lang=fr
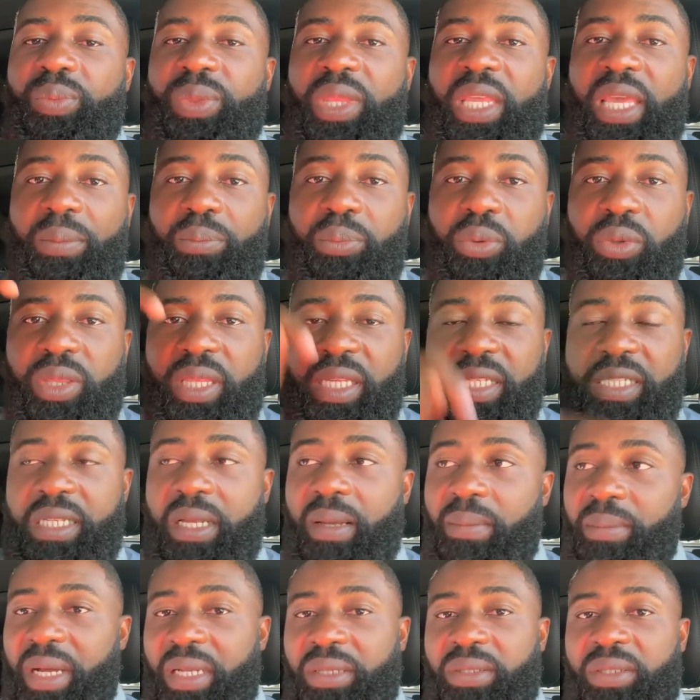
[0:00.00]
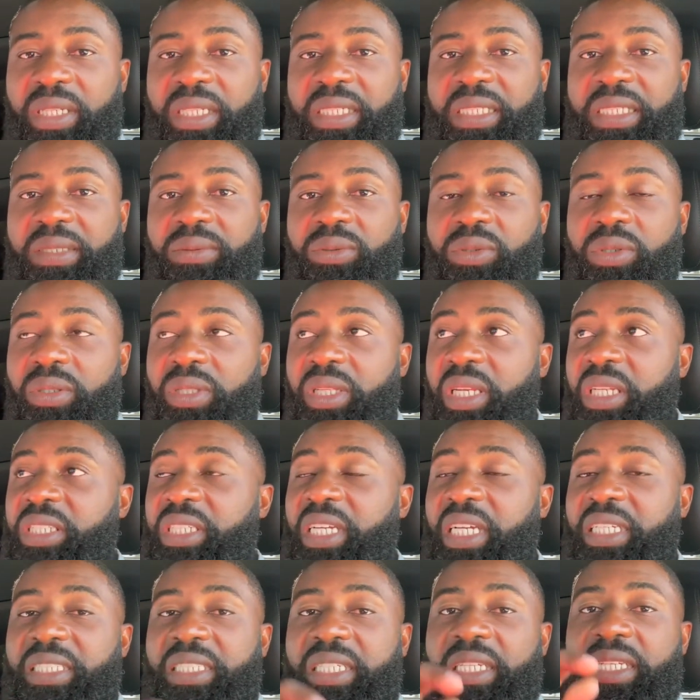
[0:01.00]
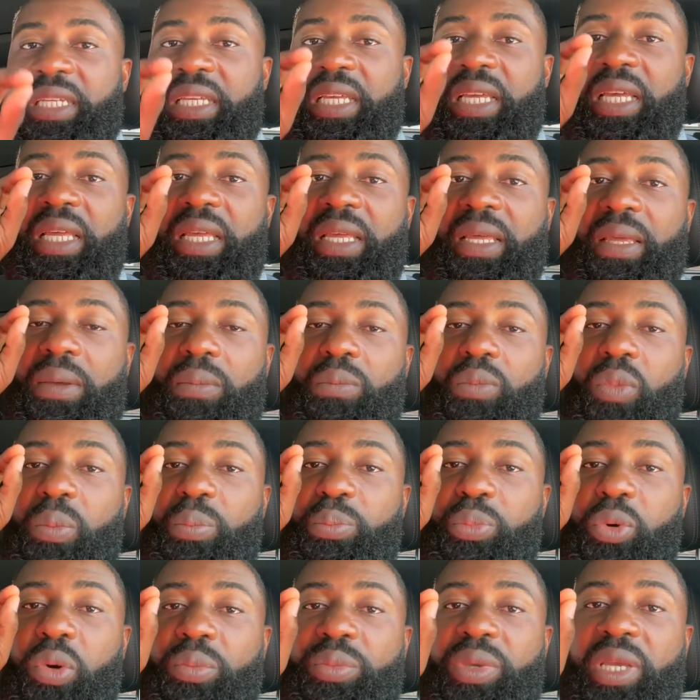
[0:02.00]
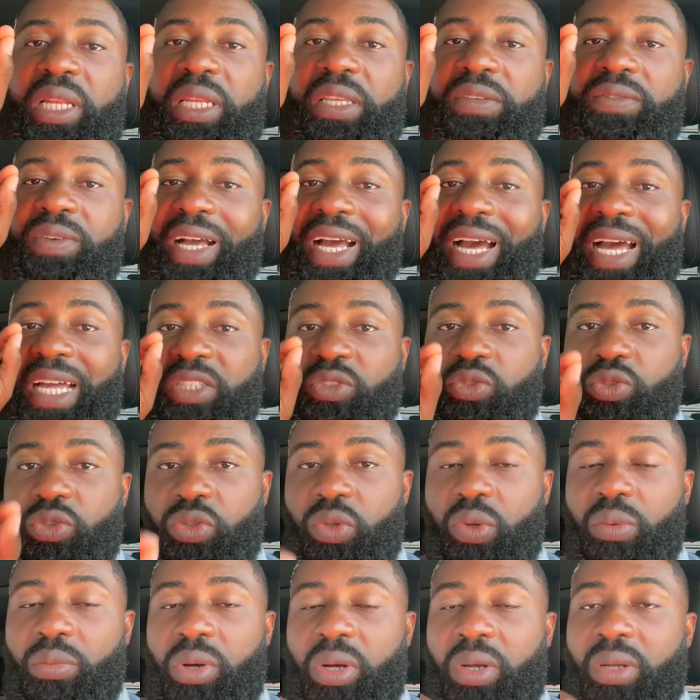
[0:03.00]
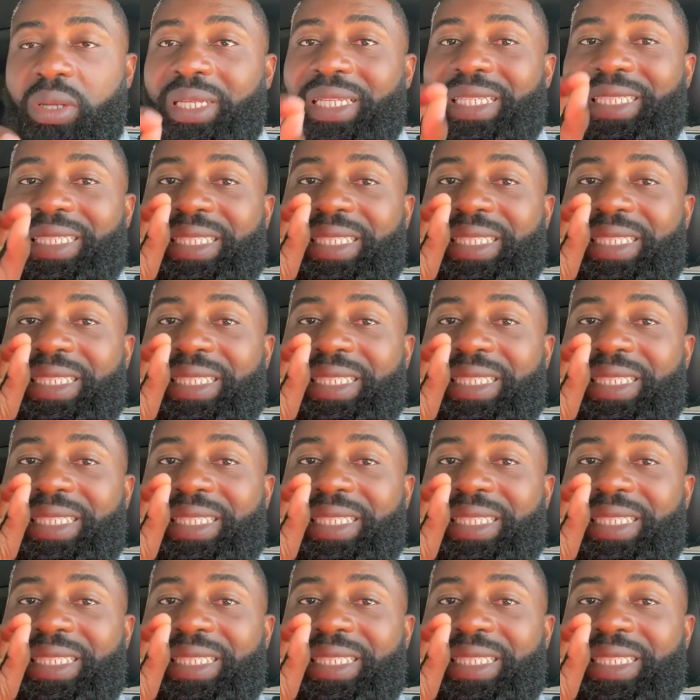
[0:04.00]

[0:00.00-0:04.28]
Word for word: Et puis descends en bas de description, télécharger mon premier livre gratuitement,